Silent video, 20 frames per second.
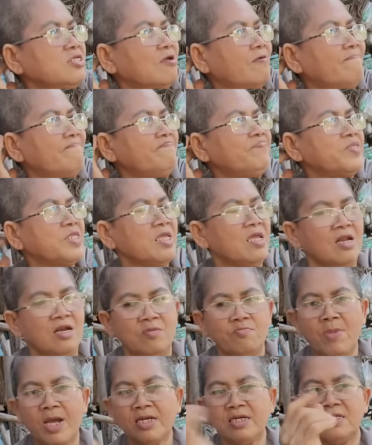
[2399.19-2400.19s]
chậm
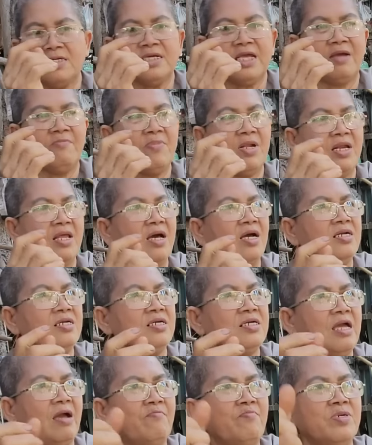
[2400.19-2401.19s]
bắt được gắn bà lớn nó
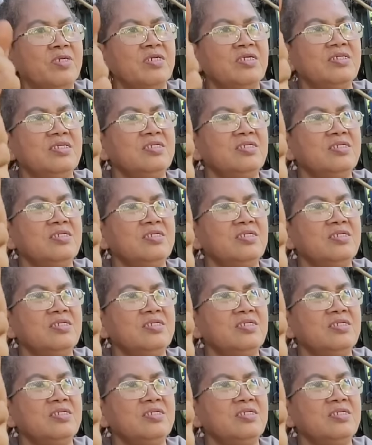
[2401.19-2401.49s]
cầm nó